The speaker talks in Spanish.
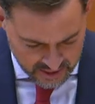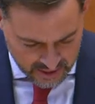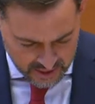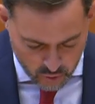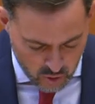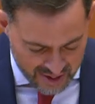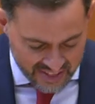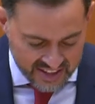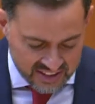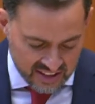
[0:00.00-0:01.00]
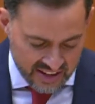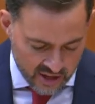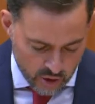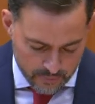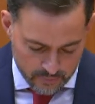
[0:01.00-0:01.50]
El medio rural de Castilla
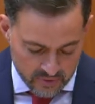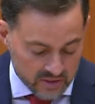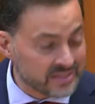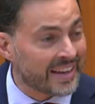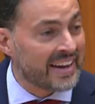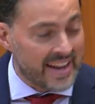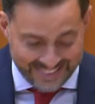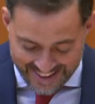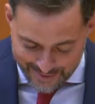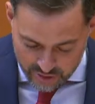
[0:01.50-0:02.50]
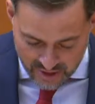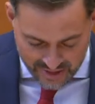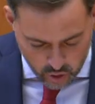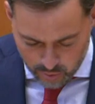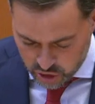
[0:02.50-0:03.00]
y León seguirá tan
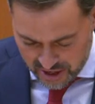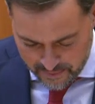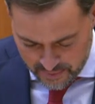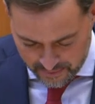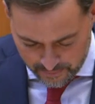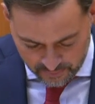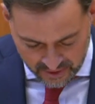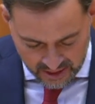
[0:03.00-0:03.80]
abandonado como siempre.